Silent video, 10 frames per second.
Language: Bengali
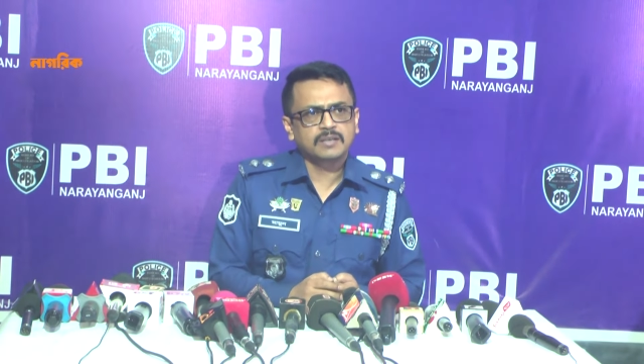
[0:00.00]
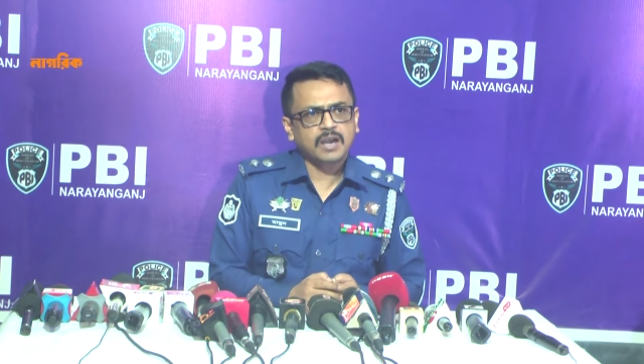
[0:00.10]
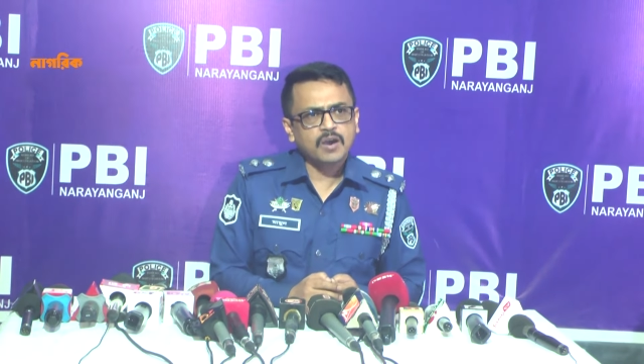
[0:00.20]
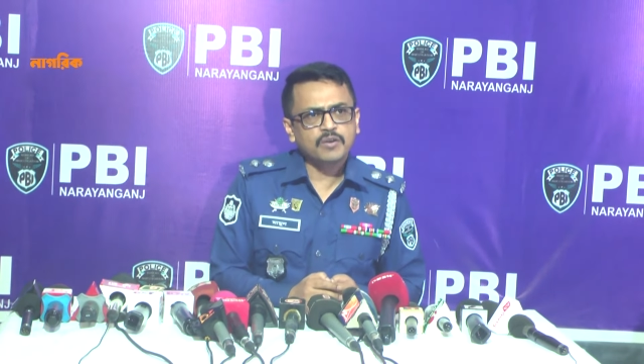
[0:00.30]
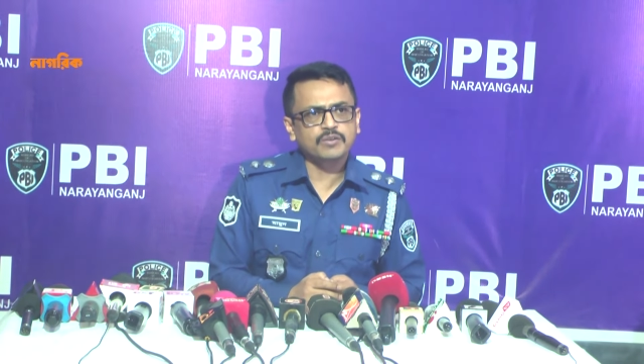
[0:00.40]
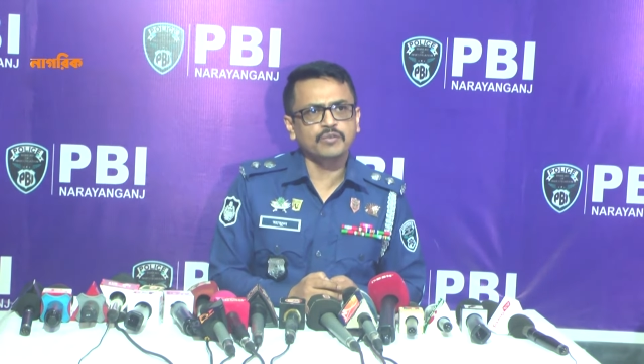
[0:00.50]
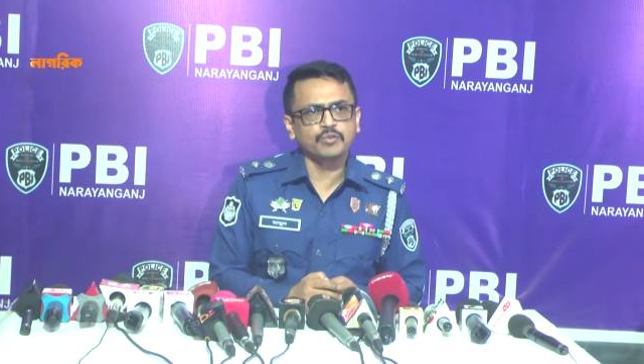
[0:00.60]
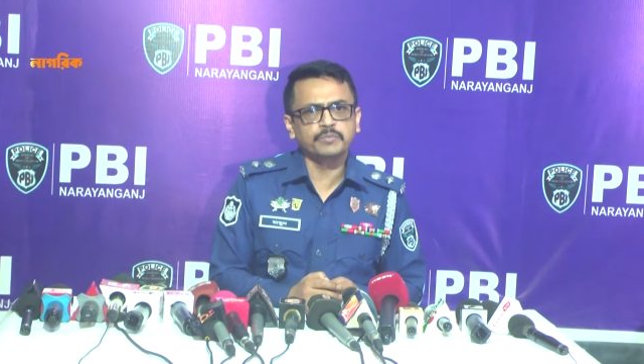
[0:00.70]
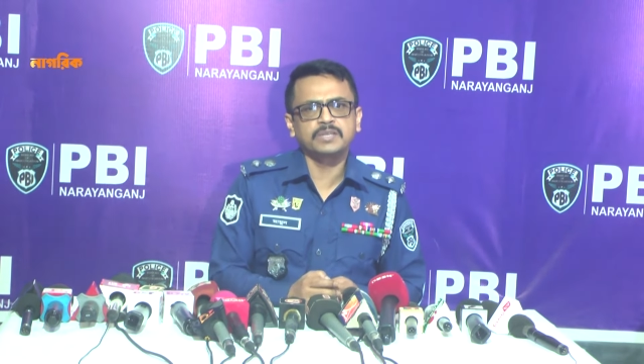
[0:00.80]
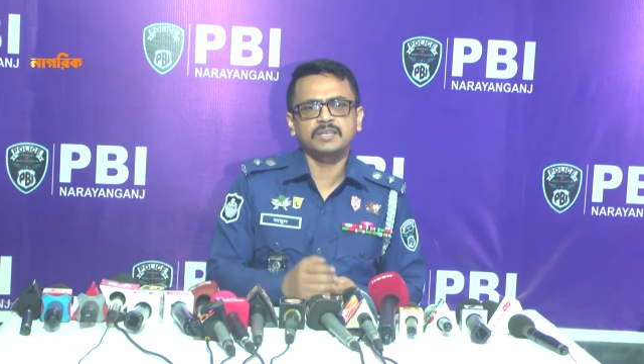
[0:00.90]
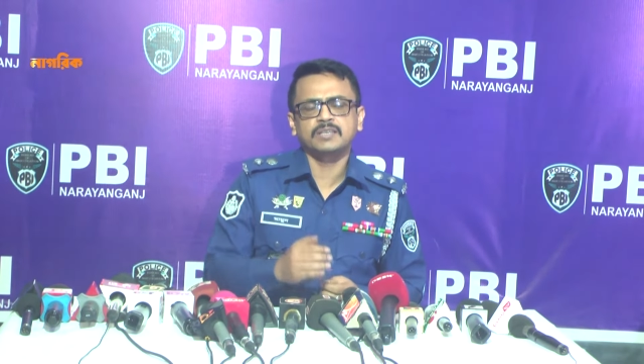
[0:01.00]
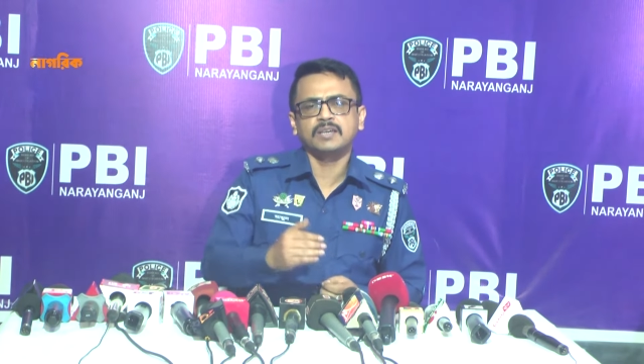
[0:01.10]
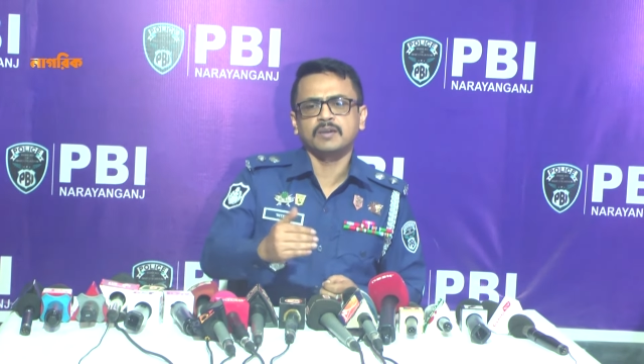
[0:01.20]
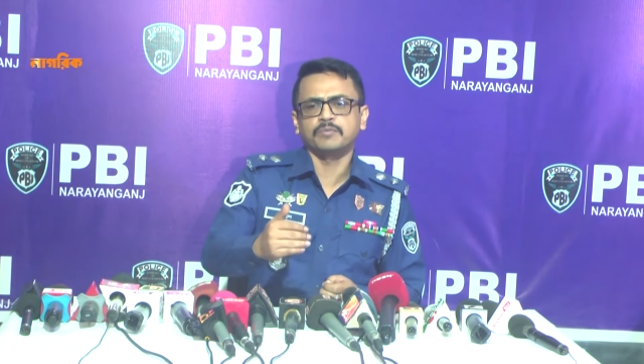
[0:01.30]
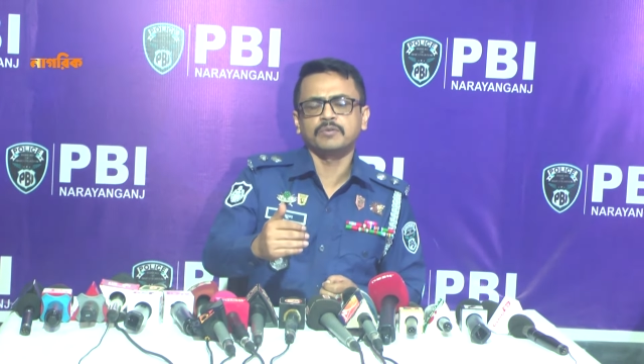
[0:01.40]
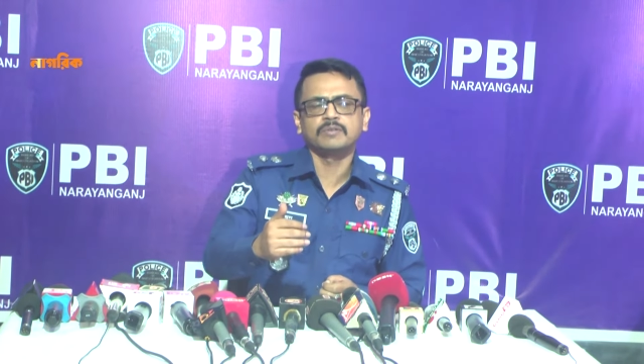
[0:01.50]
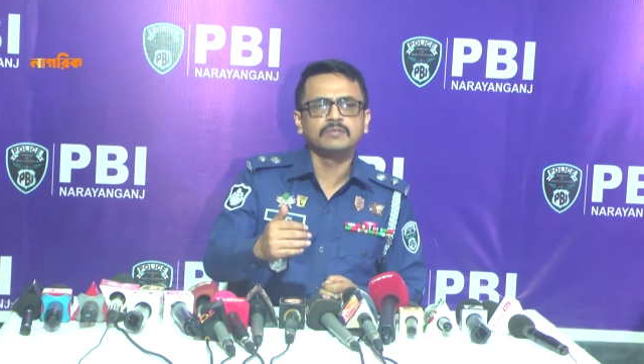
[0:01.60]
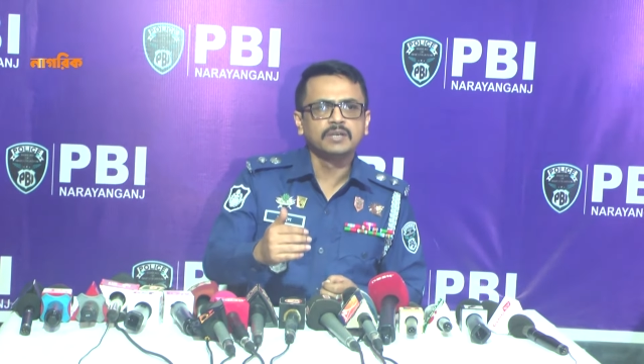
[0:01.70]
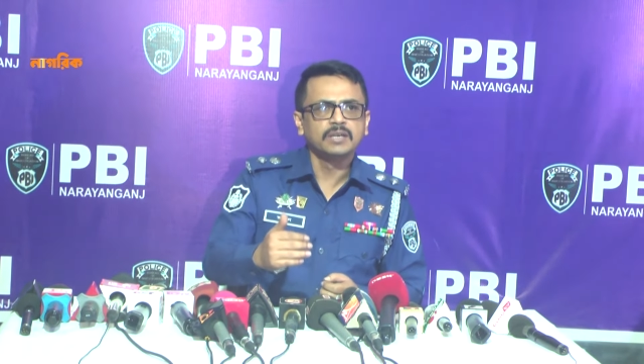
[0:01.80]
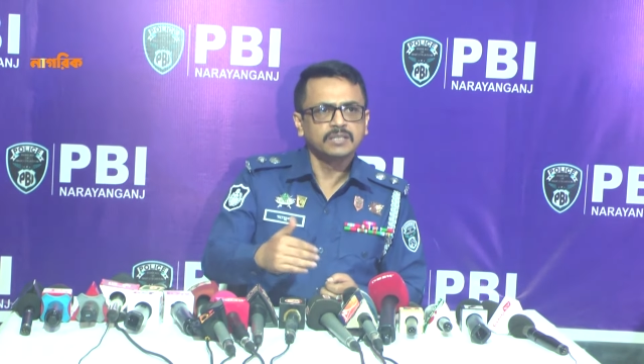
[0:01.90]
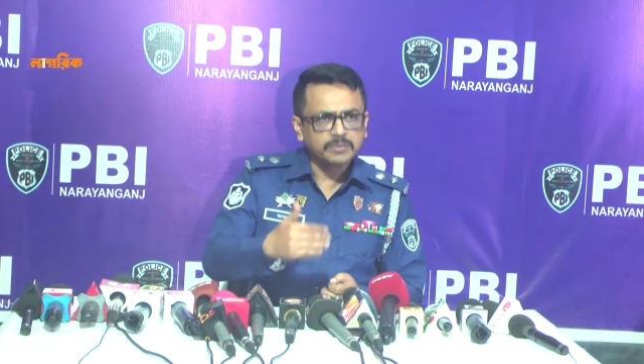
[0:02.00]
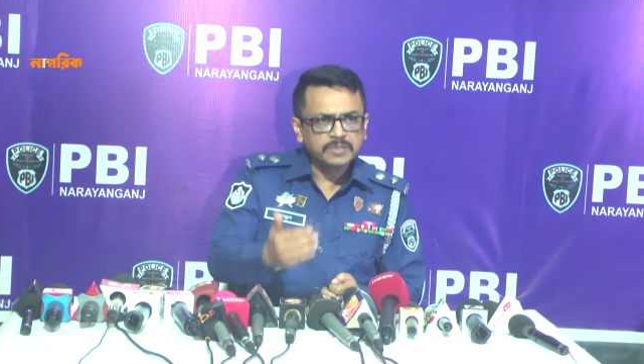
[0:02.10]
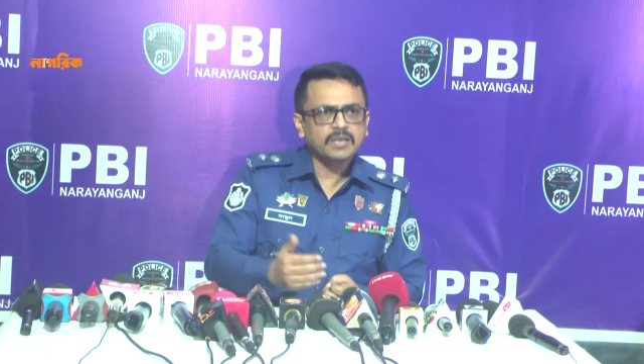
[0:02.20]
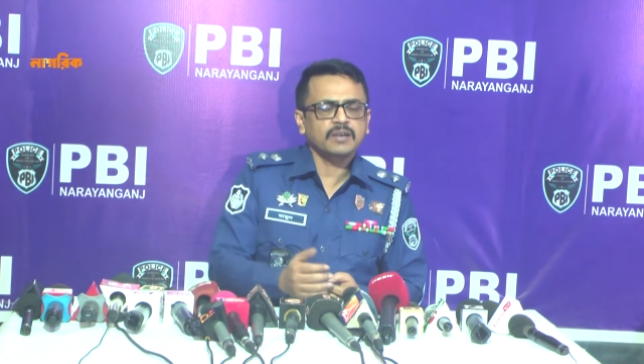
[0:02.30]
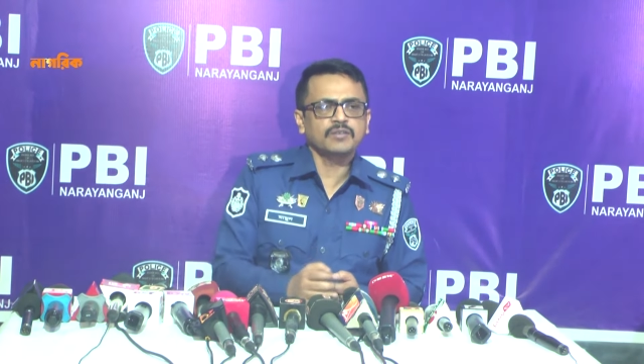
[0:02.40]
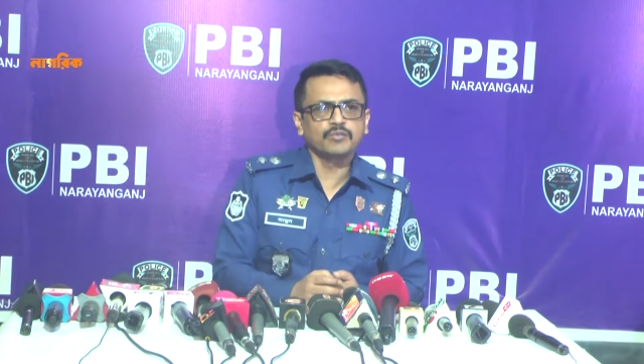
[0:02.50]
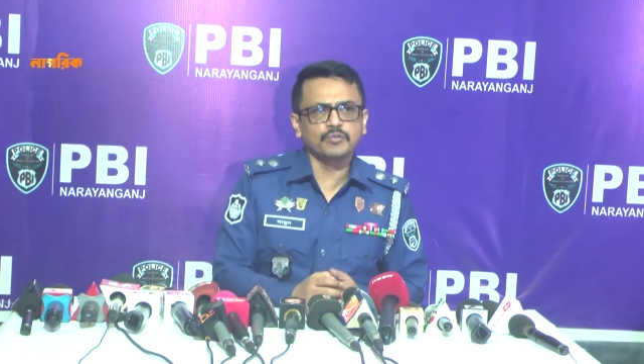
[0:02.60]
খাওয়ানোর লোভ দেখিয়ে এবং টিভি দেখানো